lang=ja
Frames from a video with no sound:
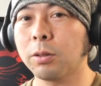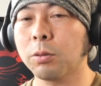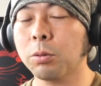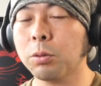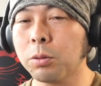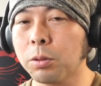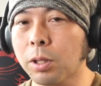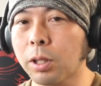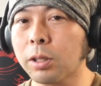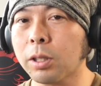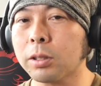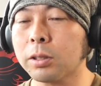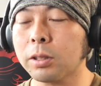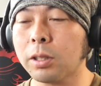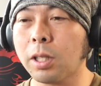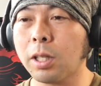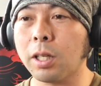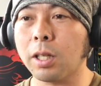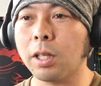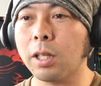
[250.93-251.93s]
という
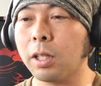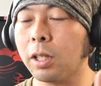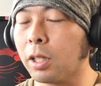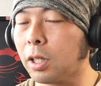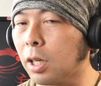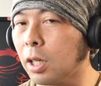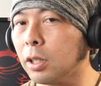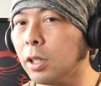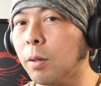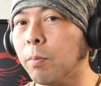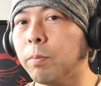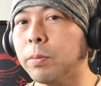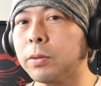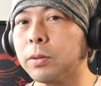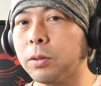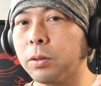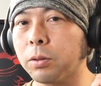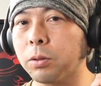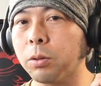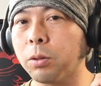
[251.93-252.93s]
形で、1回タップ
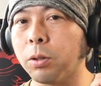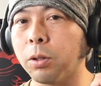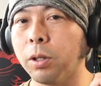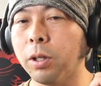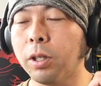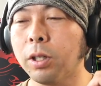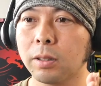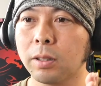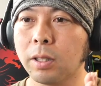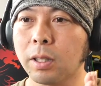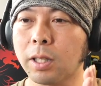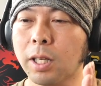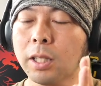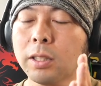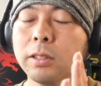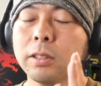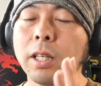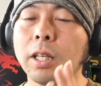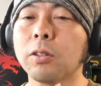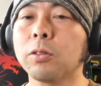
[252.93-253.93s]
すると、
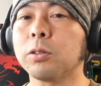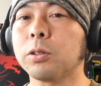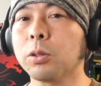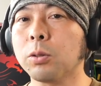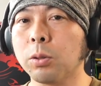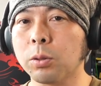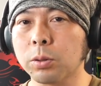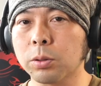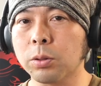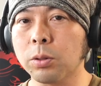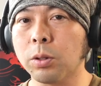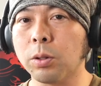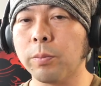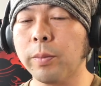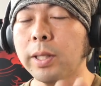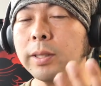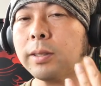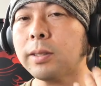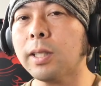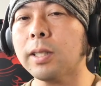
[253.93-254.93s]
現在の時刻と
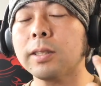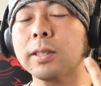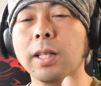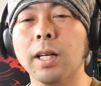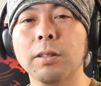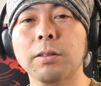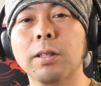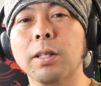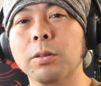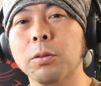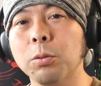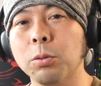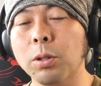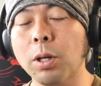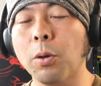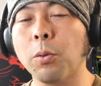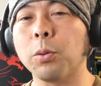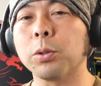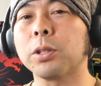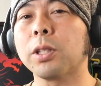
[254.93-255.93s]
メッセージがあるかどう
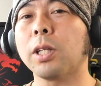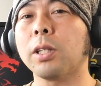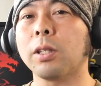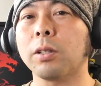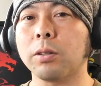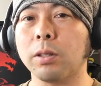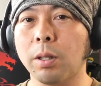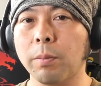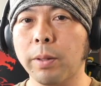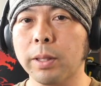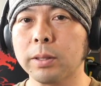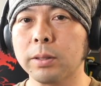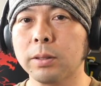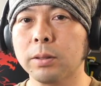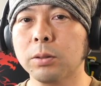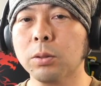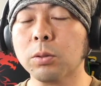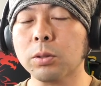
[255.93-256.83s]
かを教えてくれます。